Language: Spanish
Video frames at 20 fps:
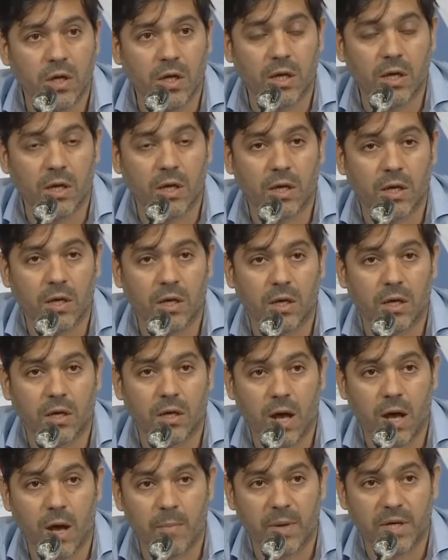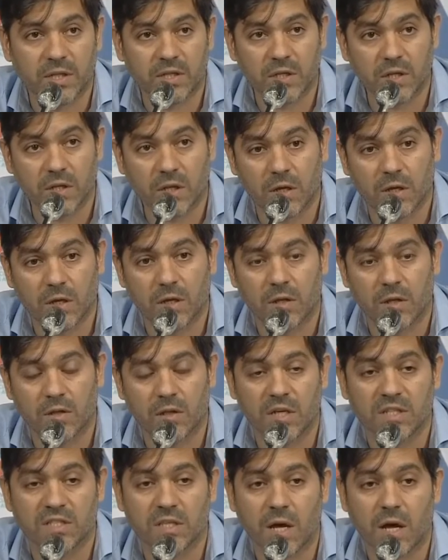eh, a partir de,
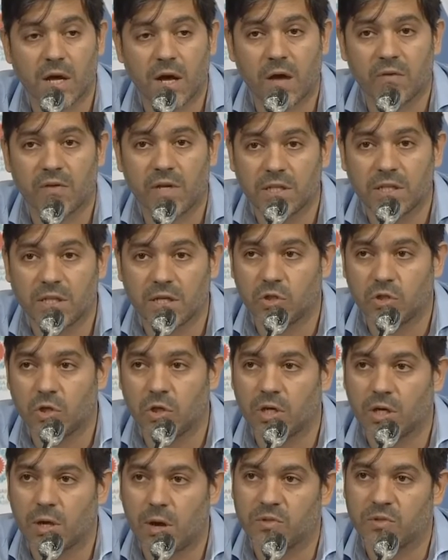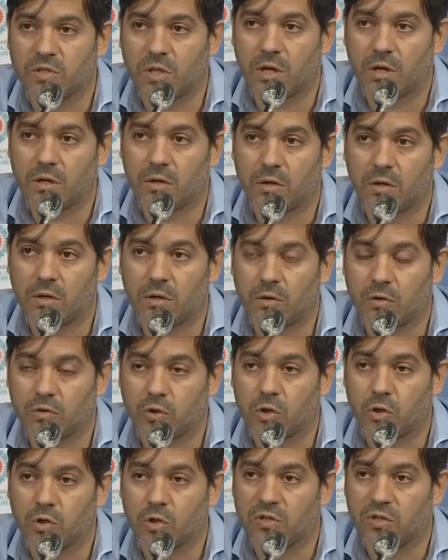esa habilitación que vamos a dar
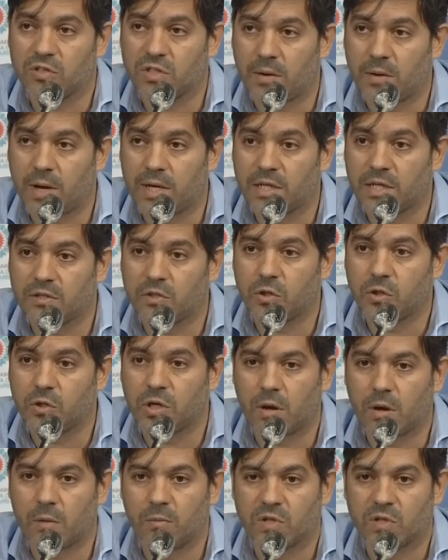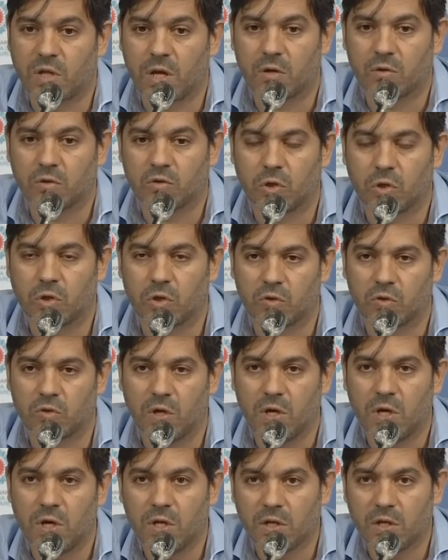nosotros, de esa validación que vamos a dar nosotros,
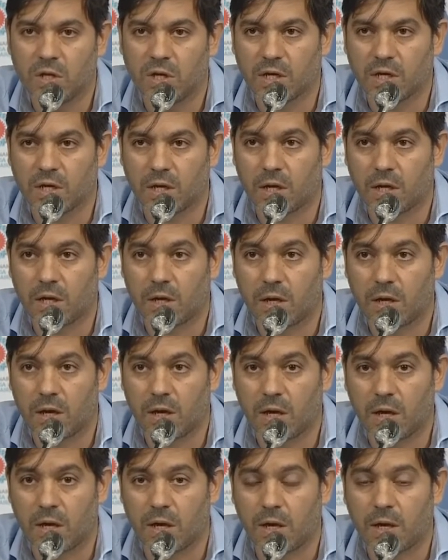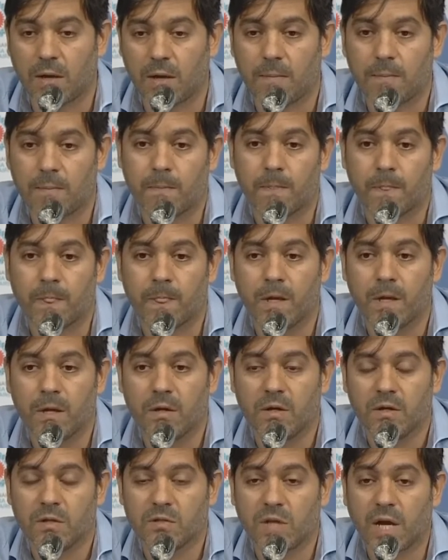tienen que em,
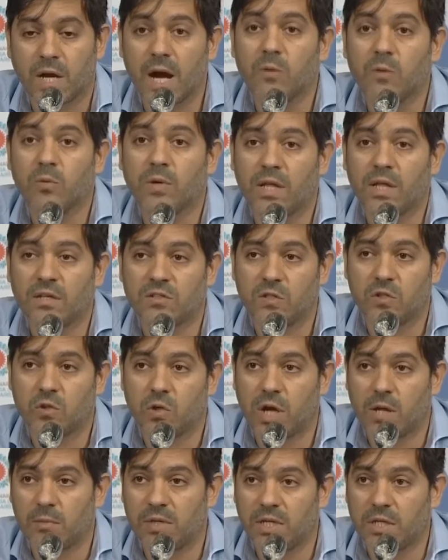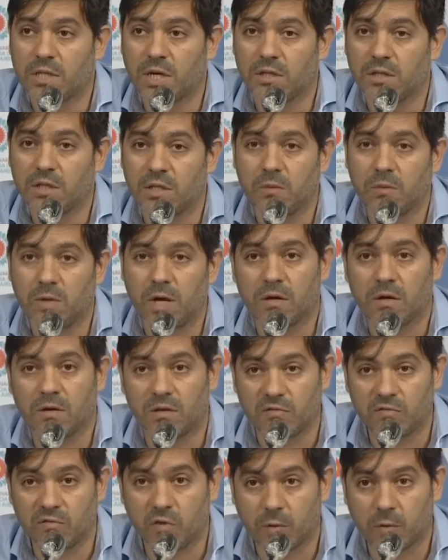sacar una decisión administrativa
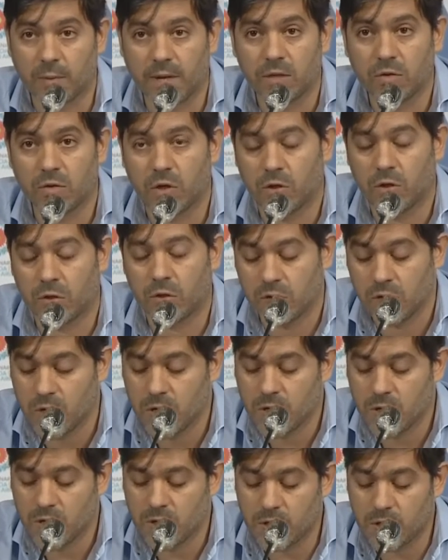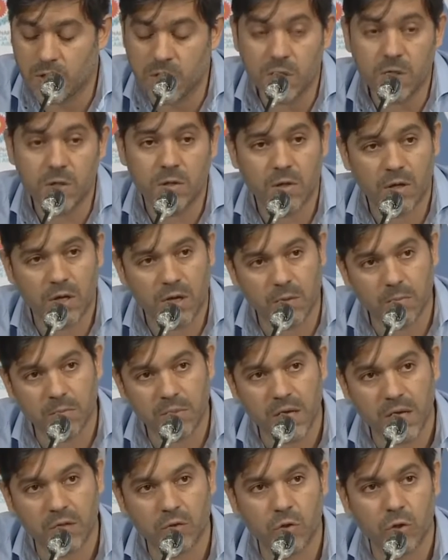informándolo y
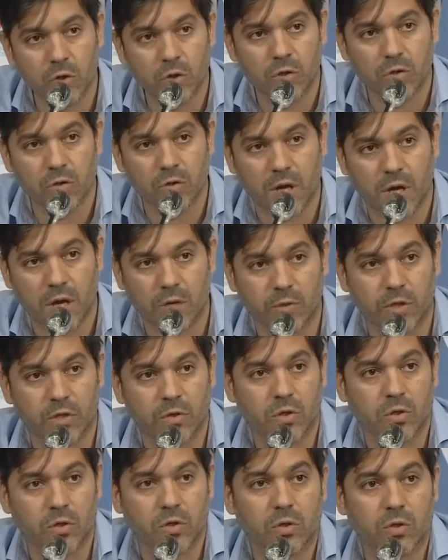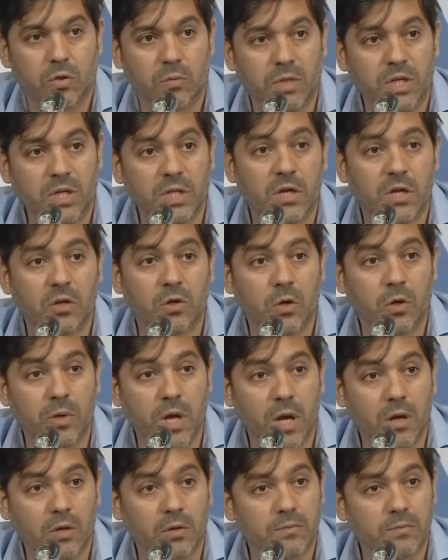enviándolo a nuestro Ministerio de
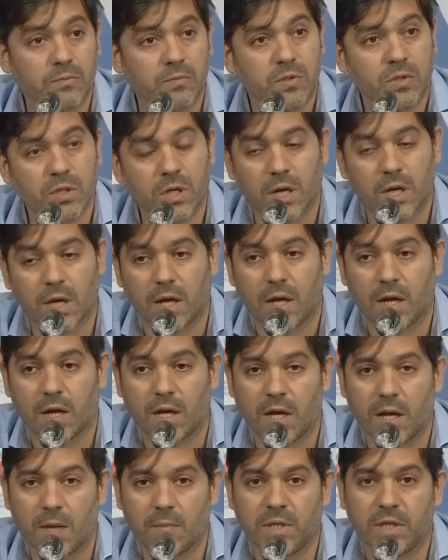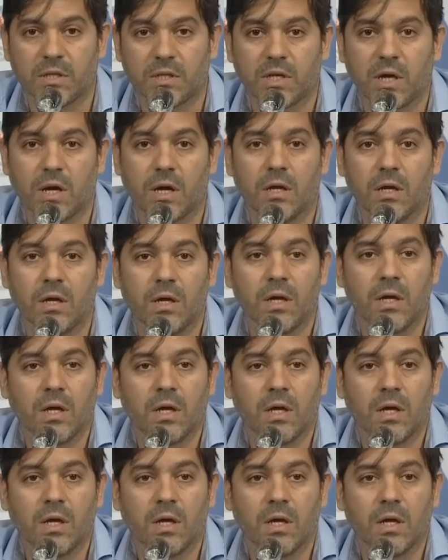Gobierno, ¿sí? a, la, ministra.